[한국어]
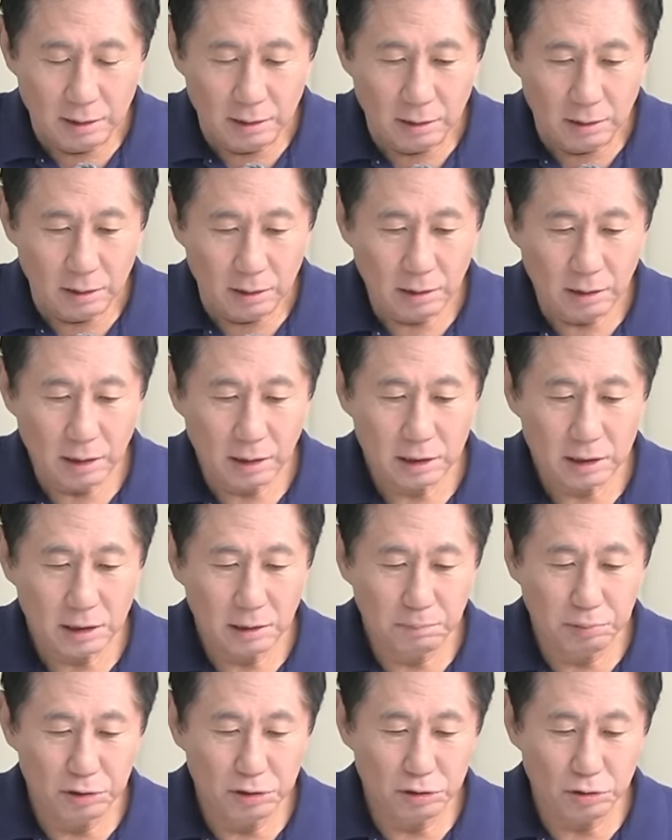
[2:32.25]
아,
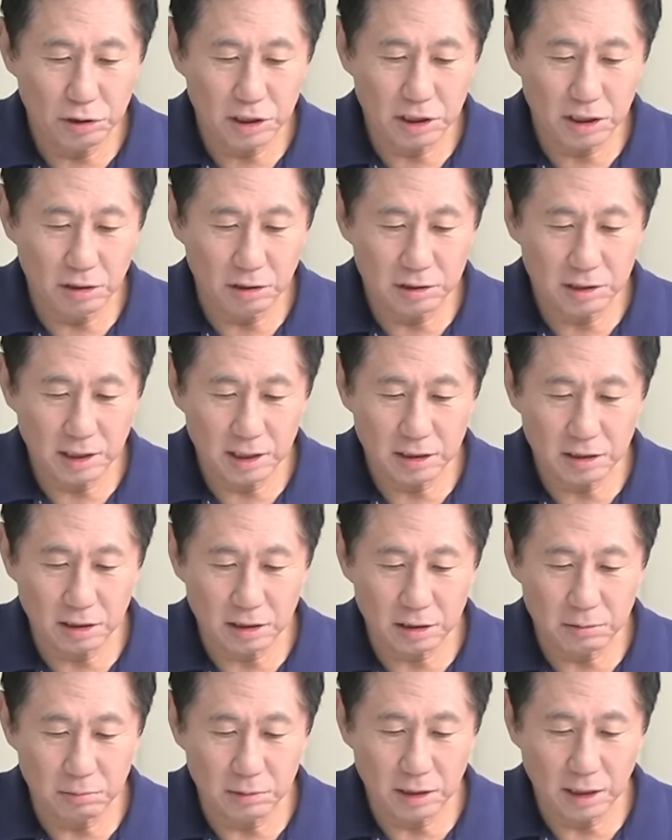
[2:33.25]
슬픈 소식이 어제
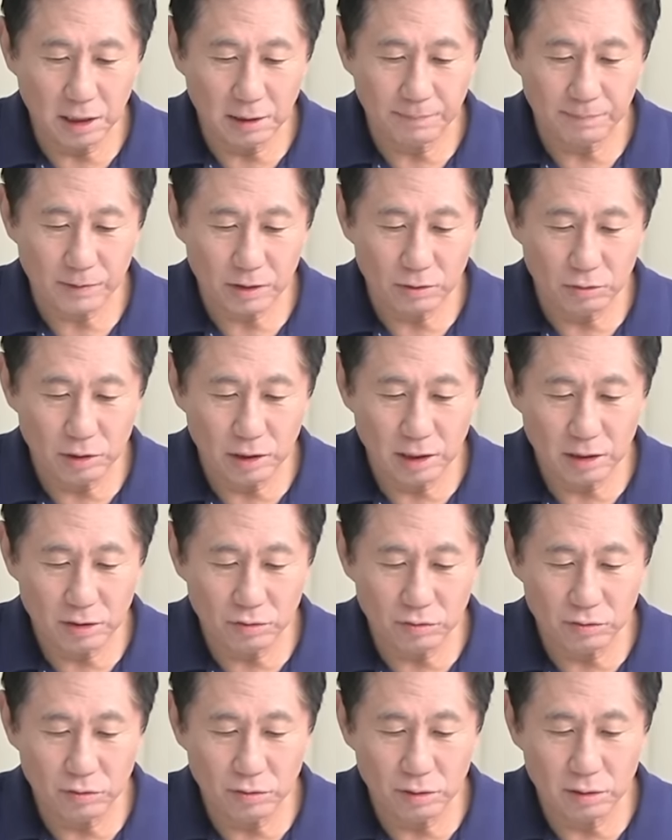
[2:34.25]
있었습니다. 우리
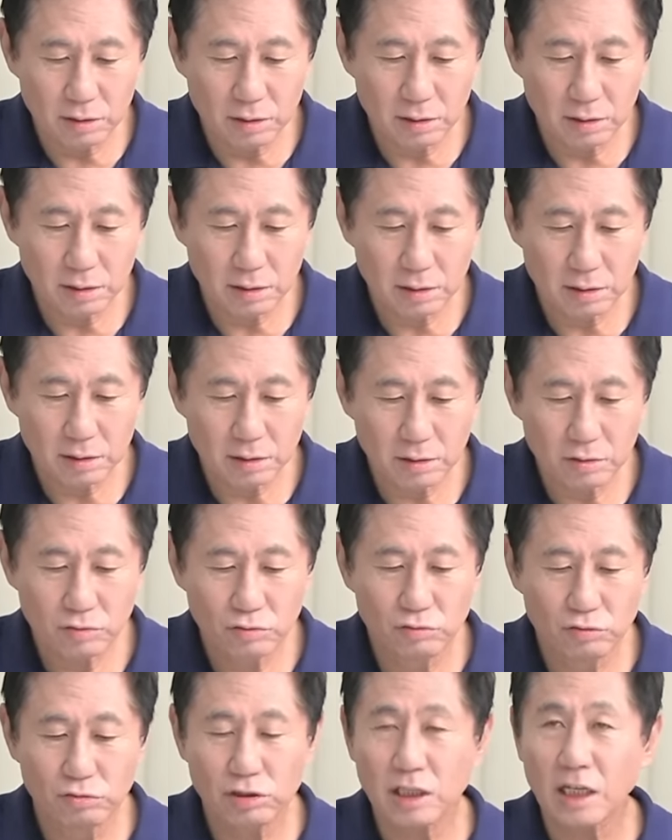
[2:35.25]

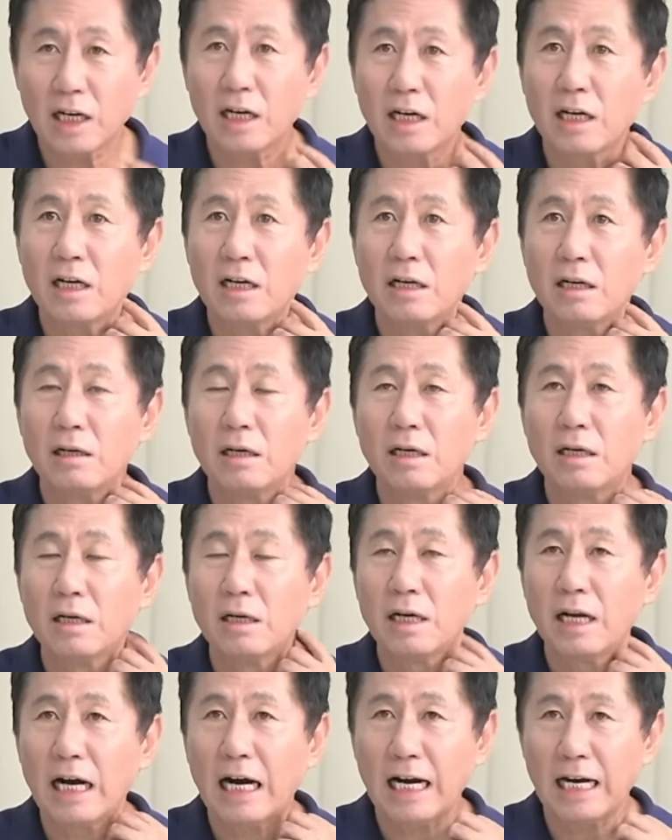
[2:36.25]
두 살
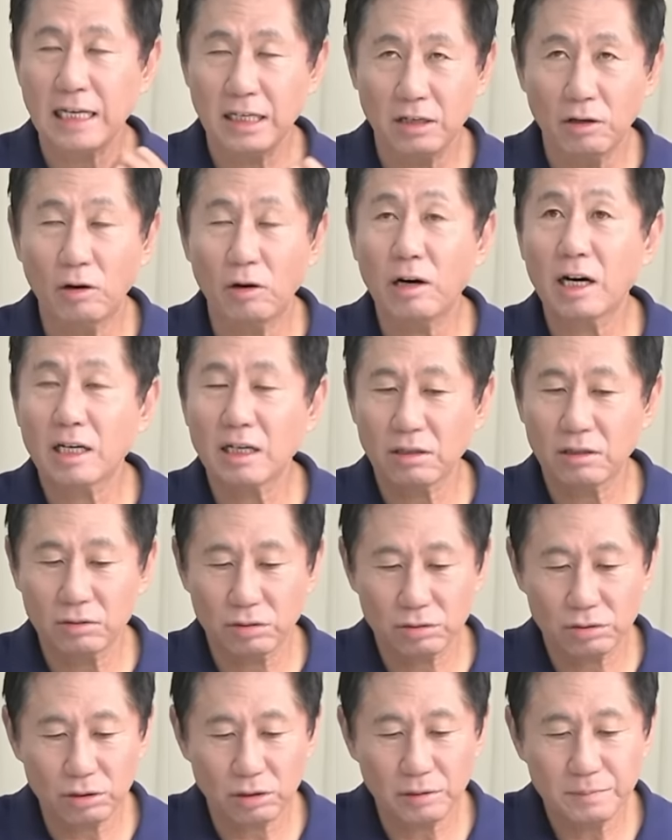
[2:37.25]
아이 영아라
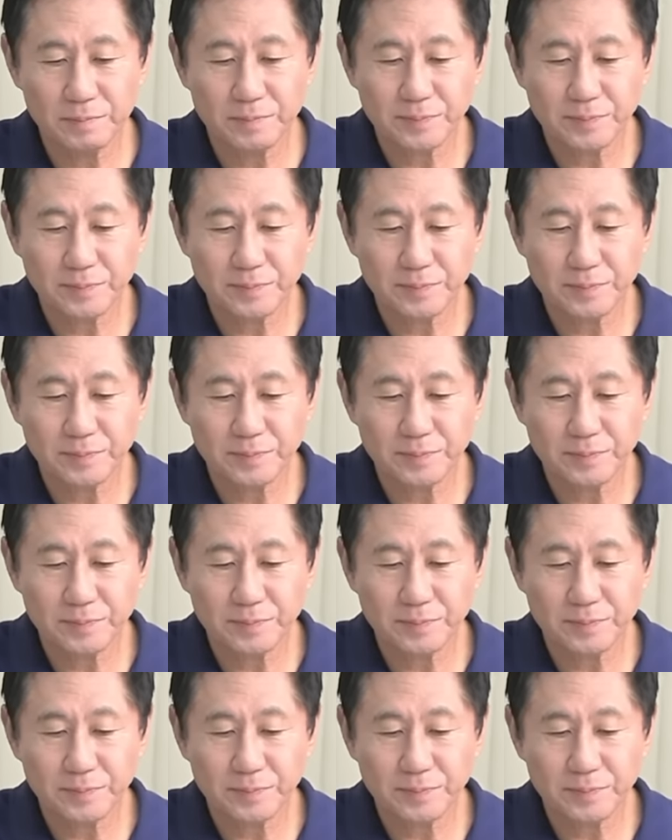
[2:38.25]
그러죠.